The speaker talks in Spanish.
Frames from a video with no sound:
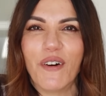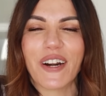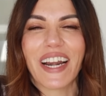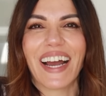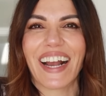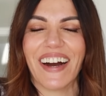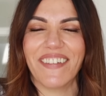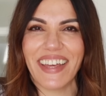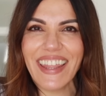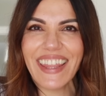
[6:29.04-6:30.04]
por la
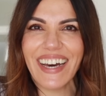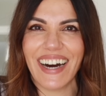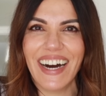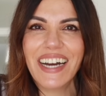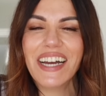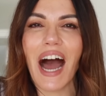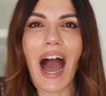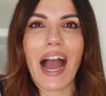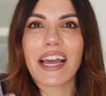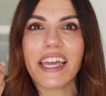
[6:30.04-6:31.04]
cabeza?
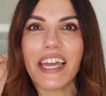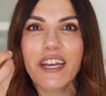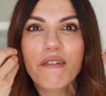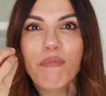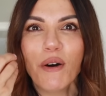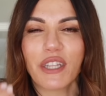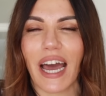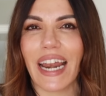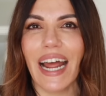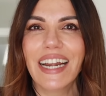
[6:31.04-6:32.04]
¿A quién
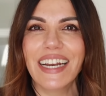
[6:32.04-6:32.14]
votarán